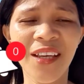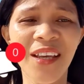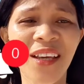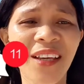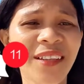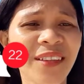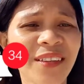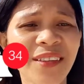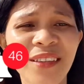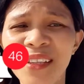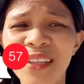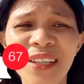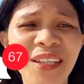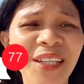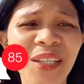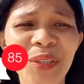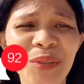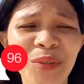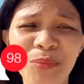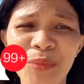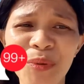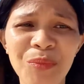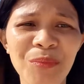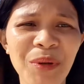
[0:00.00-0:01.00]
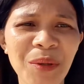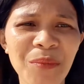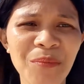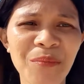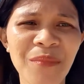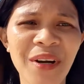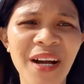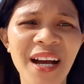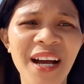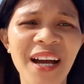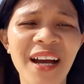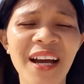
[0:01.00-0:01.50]
Dili gyud mo
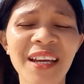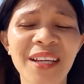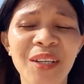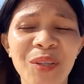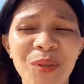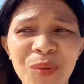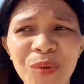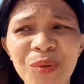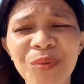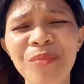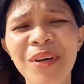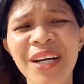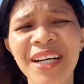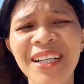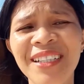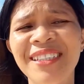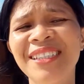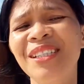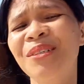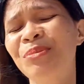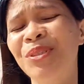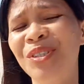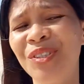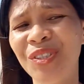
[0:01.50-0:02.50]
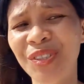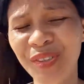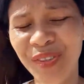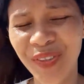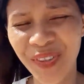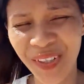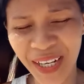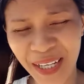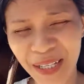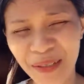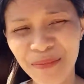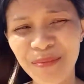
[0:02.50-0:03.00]
magmahay kung
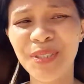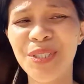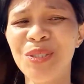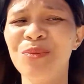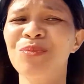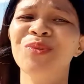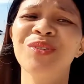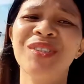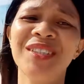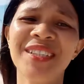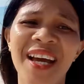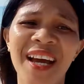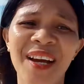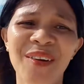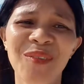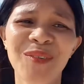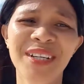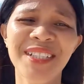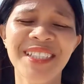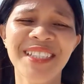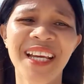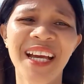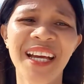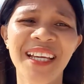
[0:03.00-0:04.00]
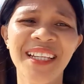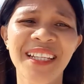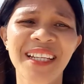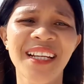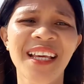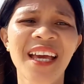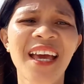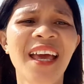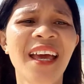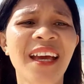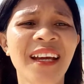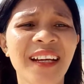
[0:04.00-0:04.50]
mag-subscribe mo sa akong channel
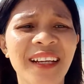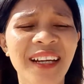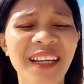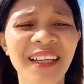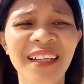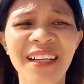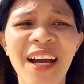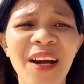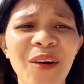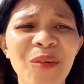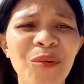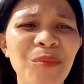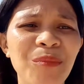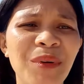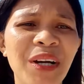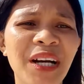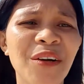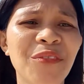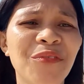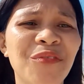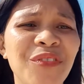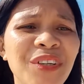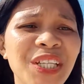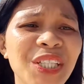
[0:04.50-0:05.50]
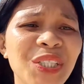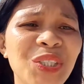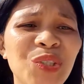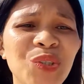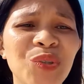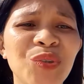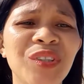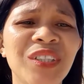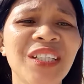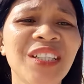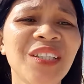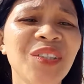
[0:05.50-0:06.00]
kay ang akong mga video
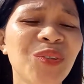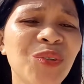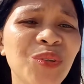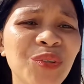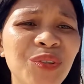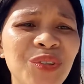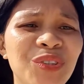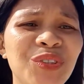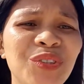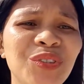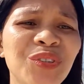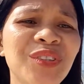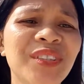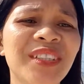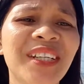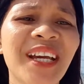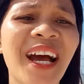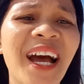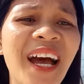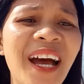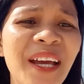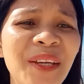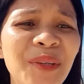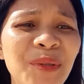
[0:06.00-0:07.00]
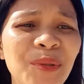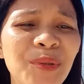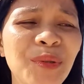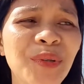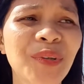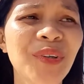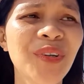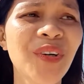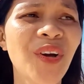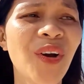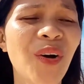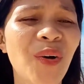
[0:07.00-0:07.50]
nindot gyud kaayo
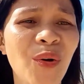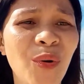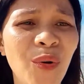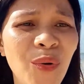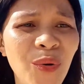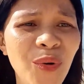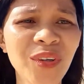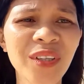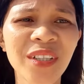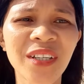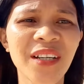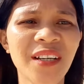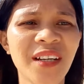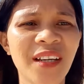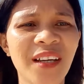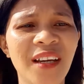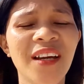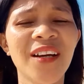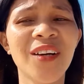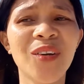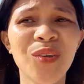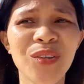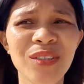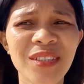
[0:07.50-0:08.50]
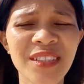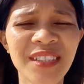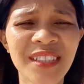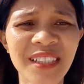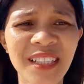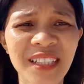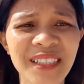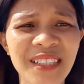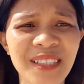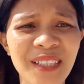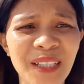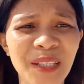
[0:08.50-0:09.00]
og
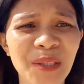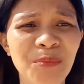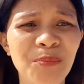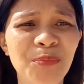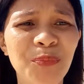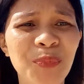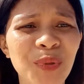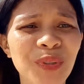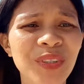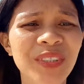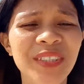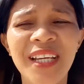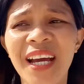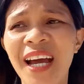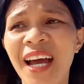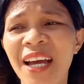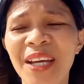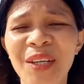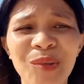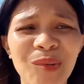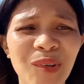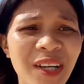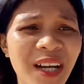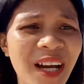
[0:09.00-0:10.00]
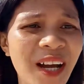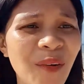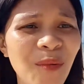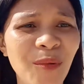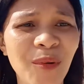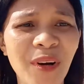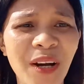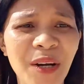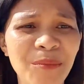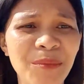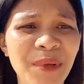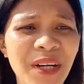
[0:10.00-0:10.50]
consistent pud kaayo ang ako
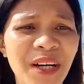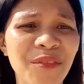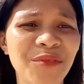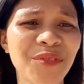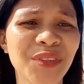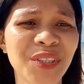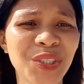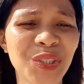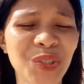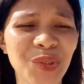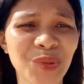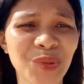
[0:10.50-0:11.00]
ang mga video.